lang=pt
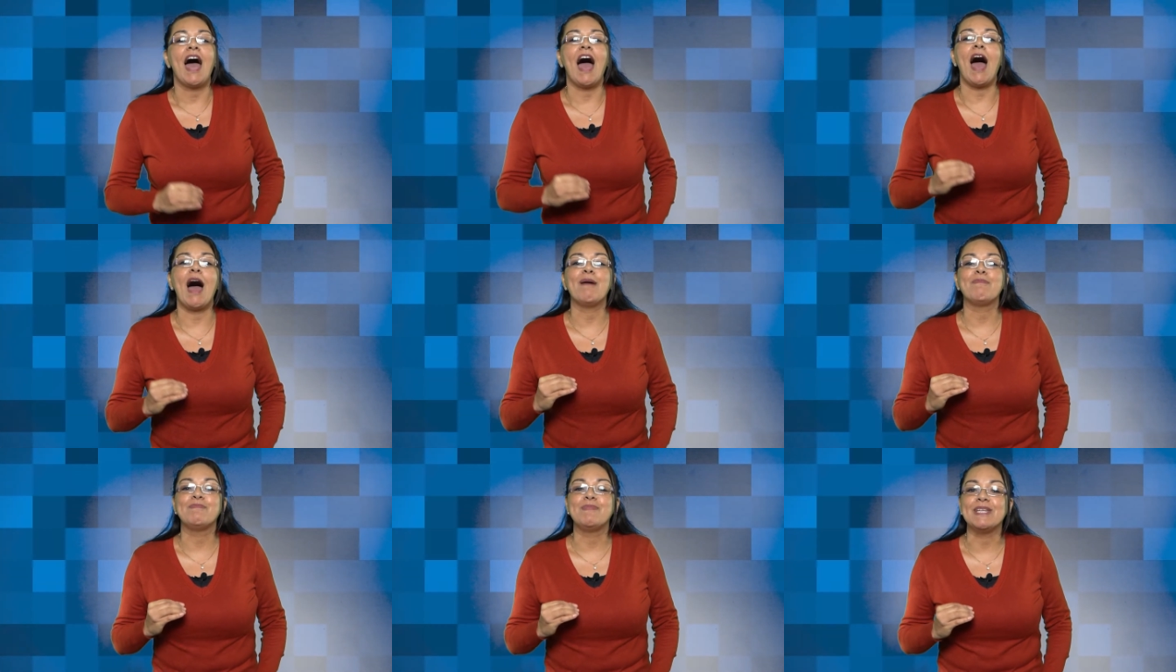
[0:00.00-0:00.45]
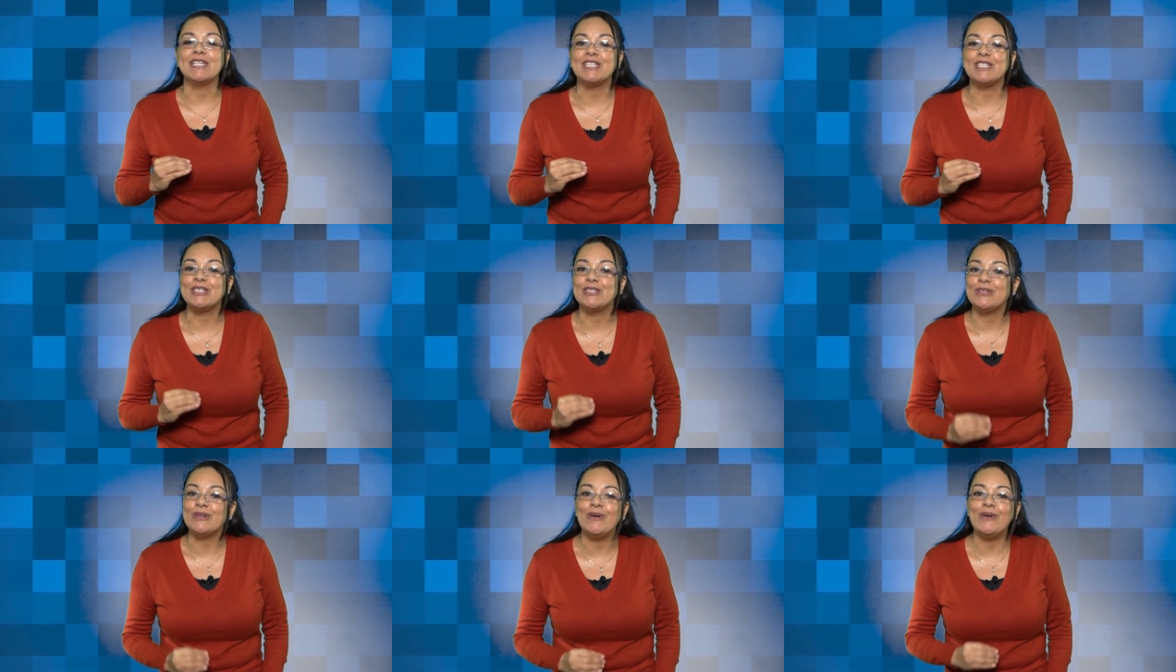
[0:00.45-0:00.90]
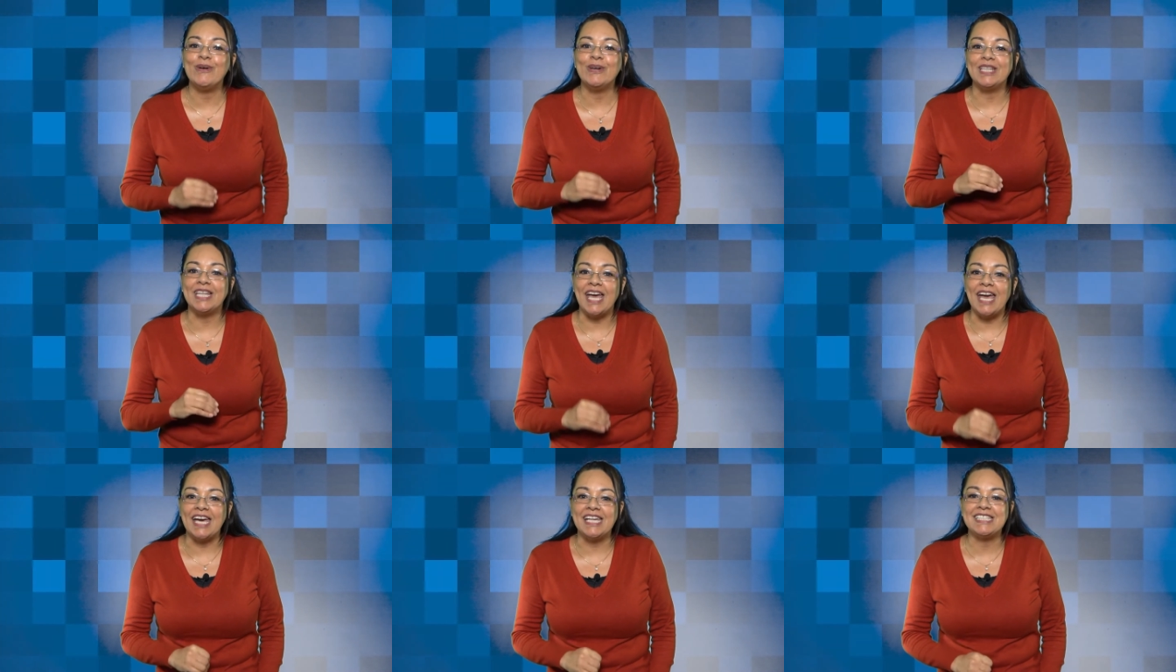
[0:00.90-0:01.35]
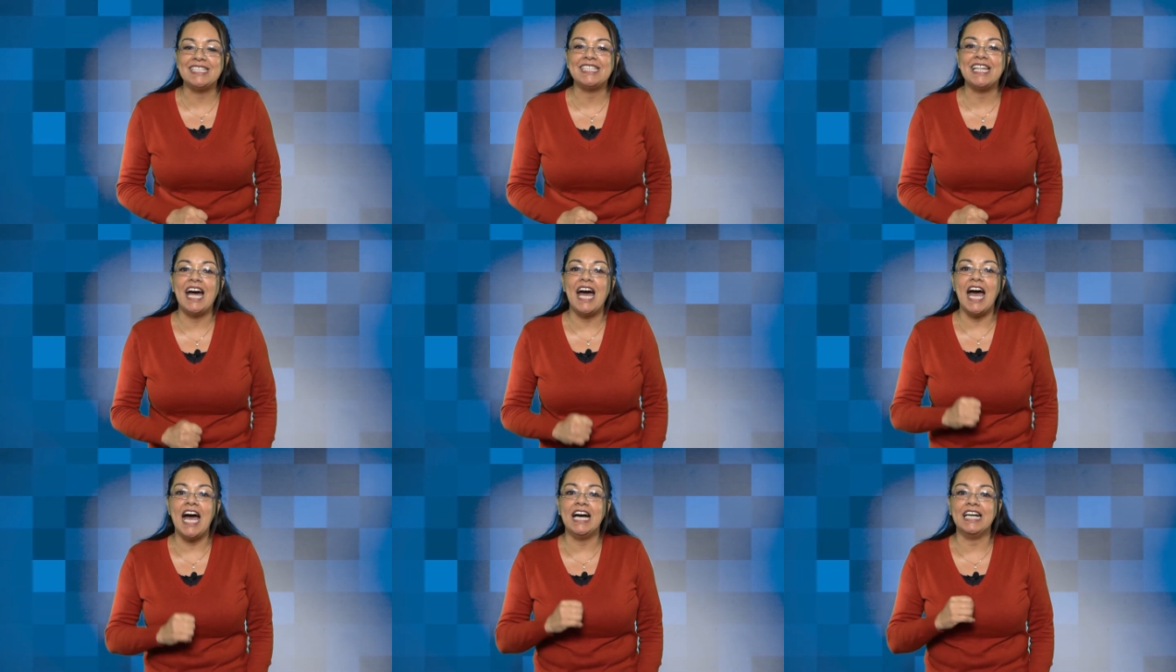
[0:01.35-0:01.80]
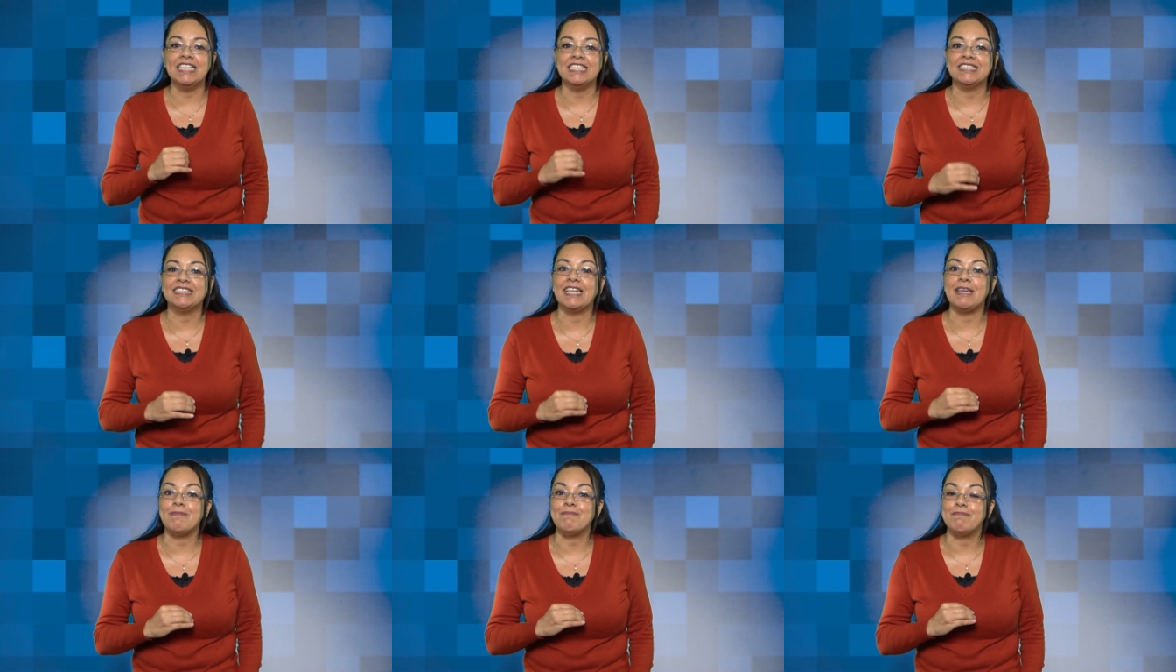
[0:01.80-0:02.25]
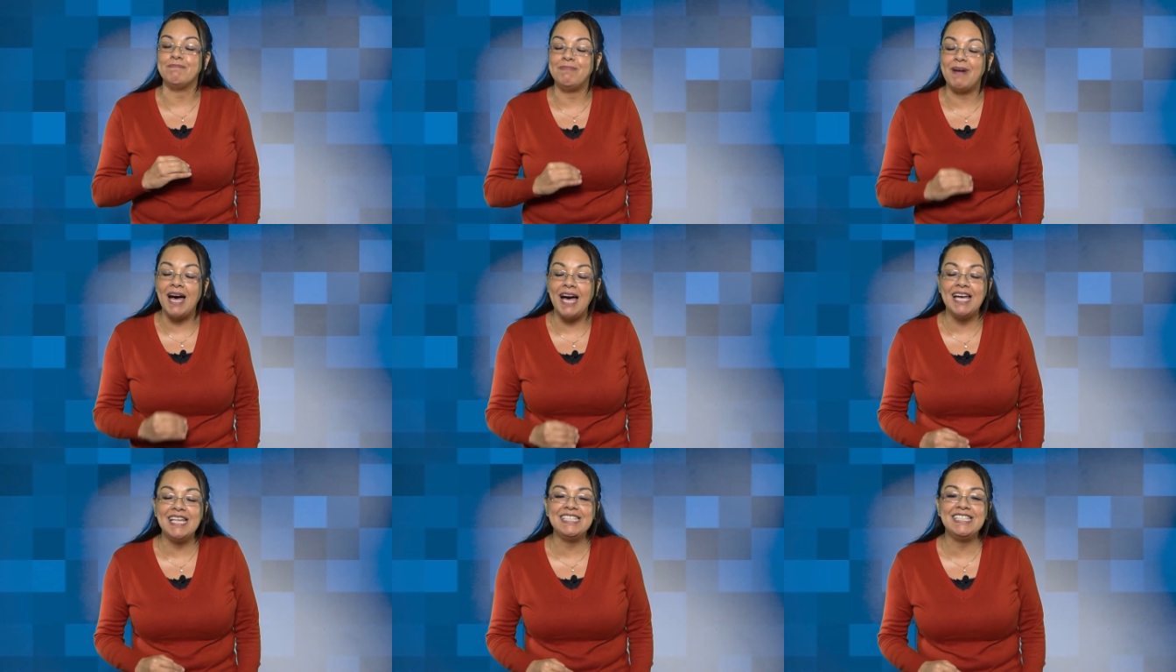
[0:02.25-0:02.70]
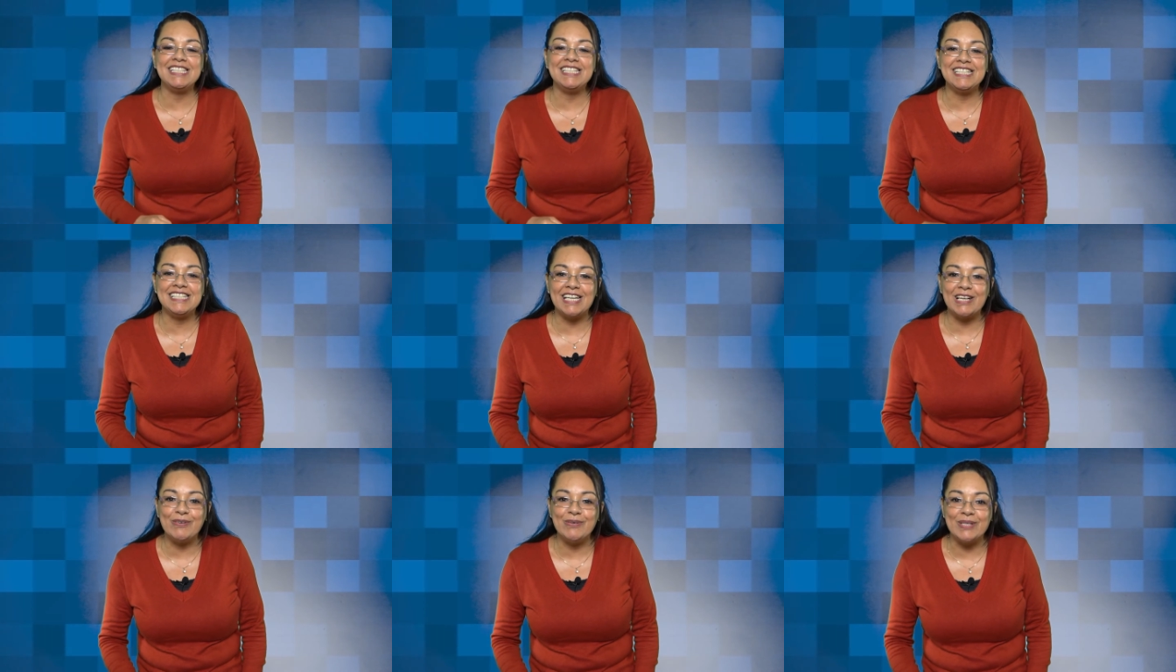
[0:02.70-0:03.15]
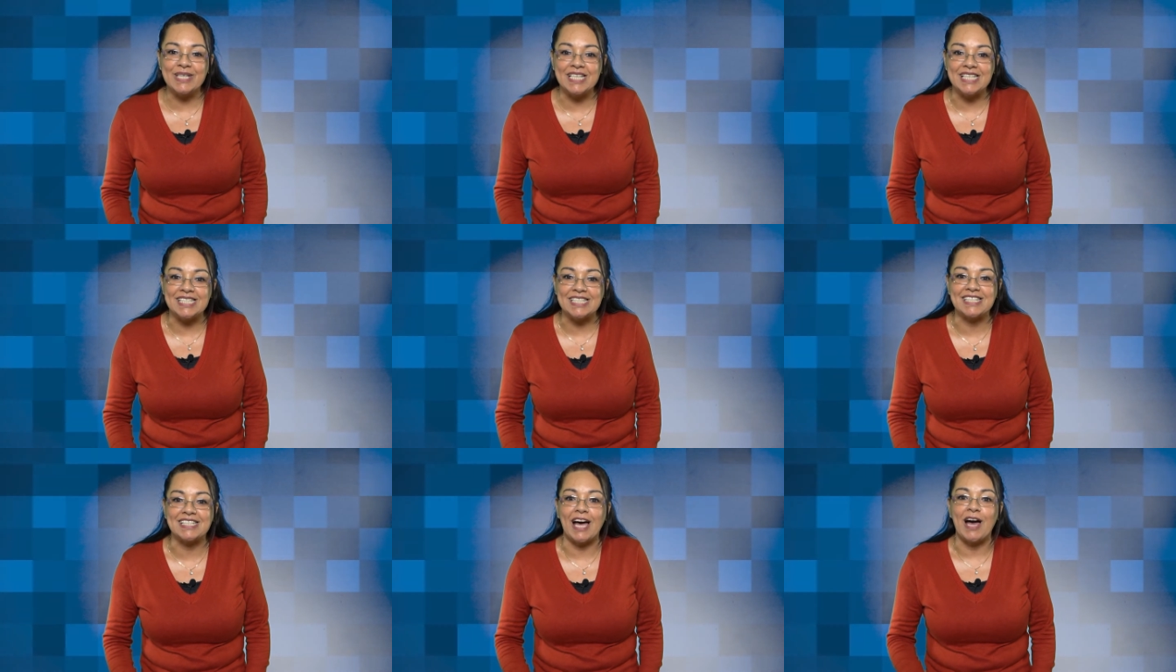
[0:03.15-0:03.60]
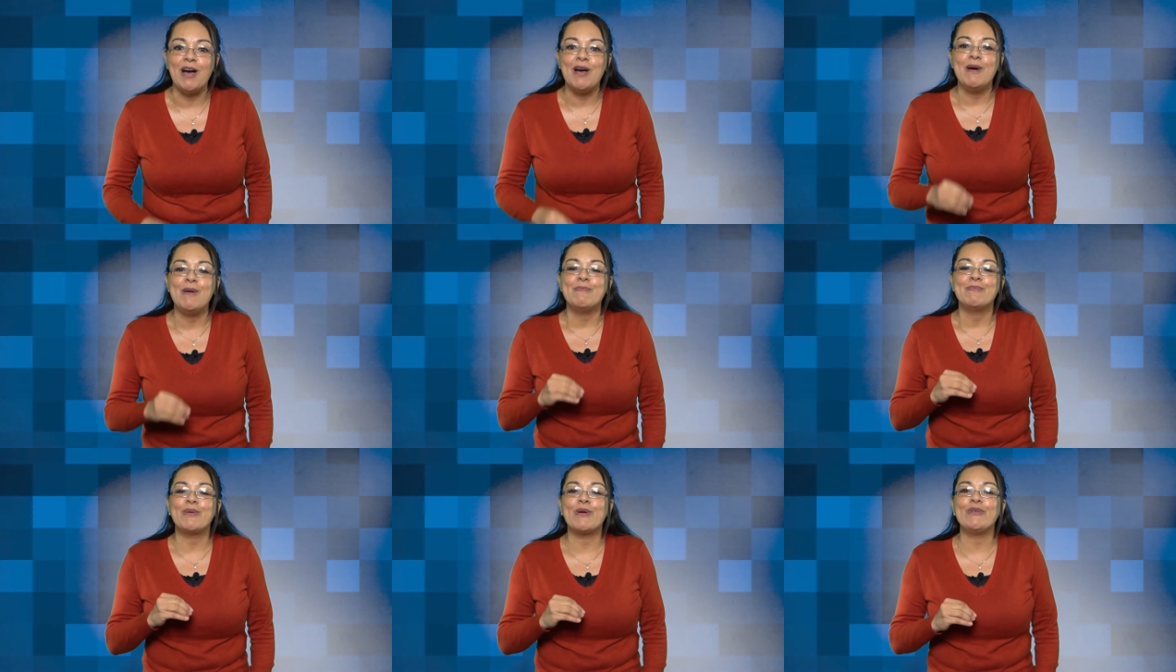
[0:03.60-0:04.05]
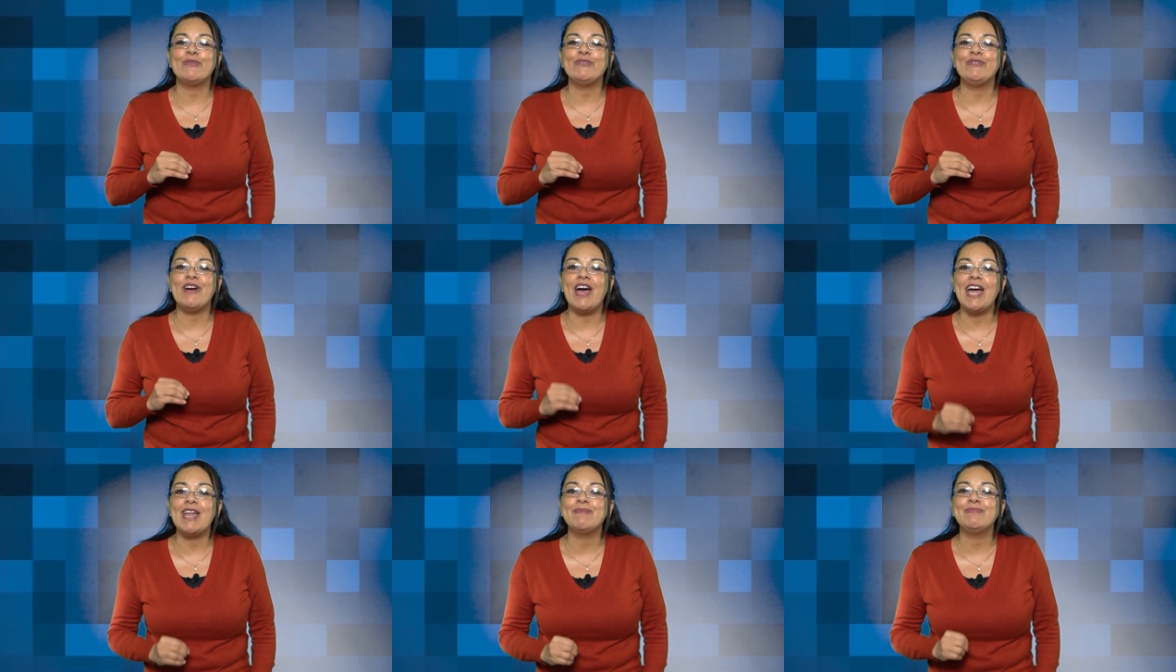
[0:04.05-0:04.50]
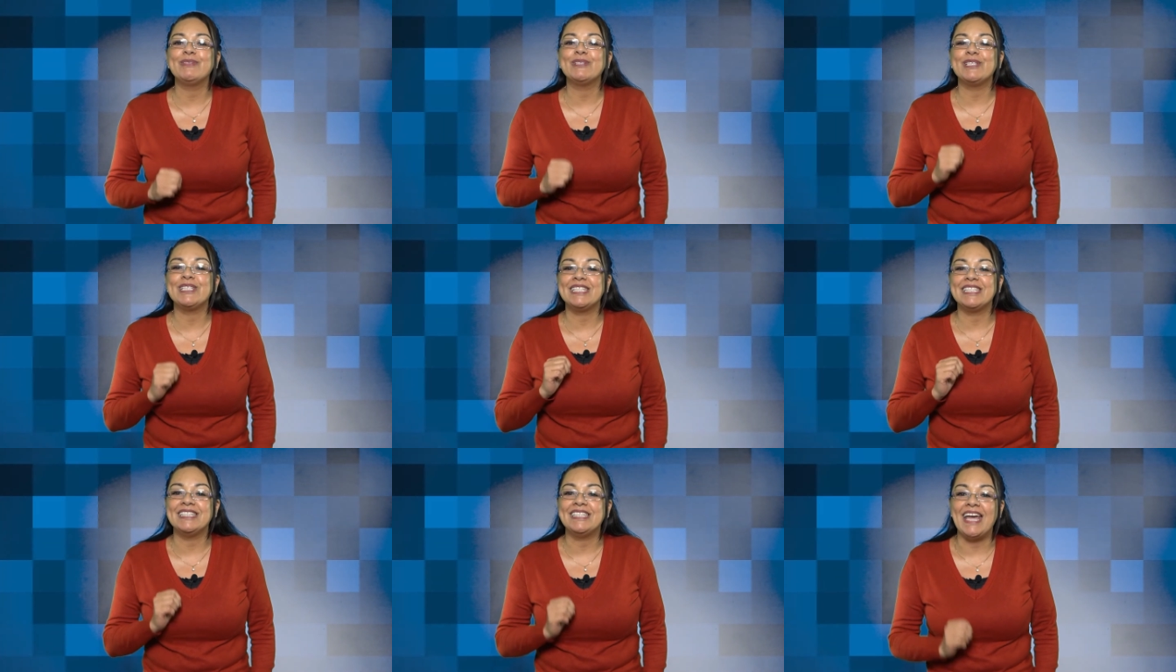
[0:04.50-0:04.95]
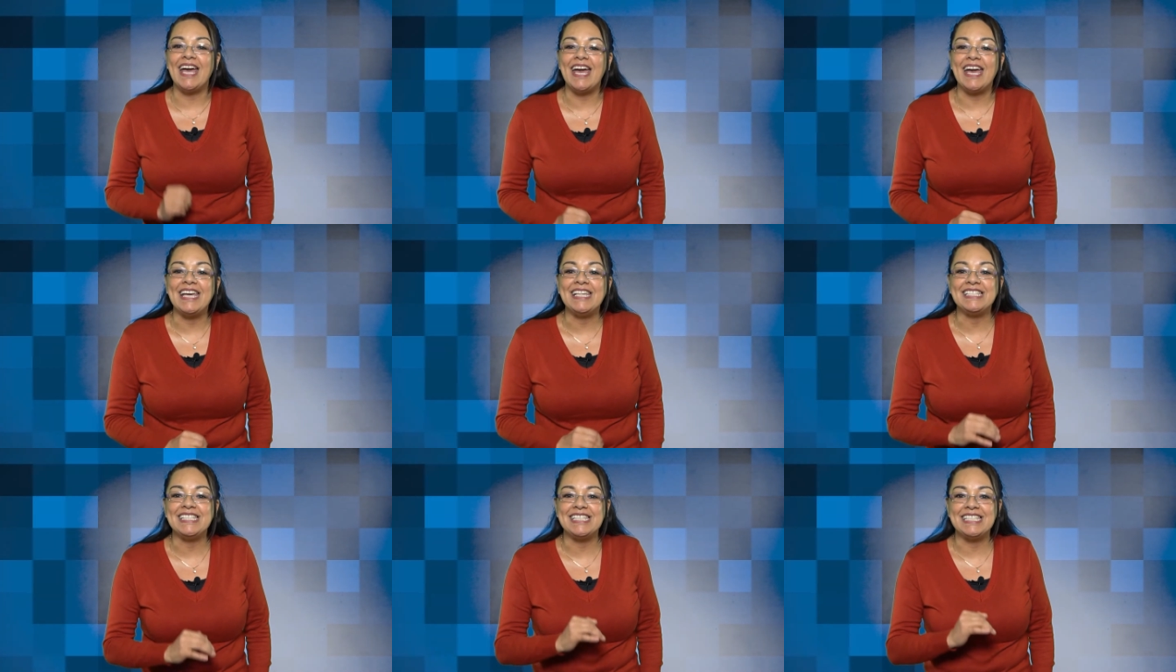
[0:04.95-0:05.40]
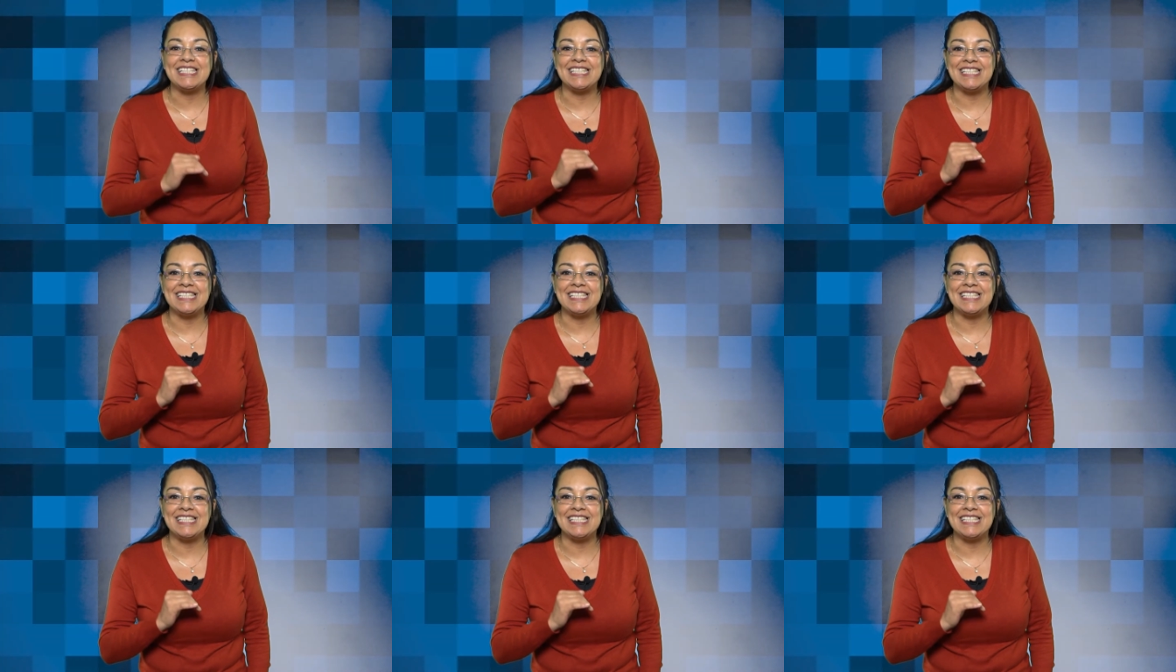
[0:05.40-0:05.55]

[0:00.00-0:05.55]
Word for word: A pessoa honesta anda em paz e segurança. Provérbios 10,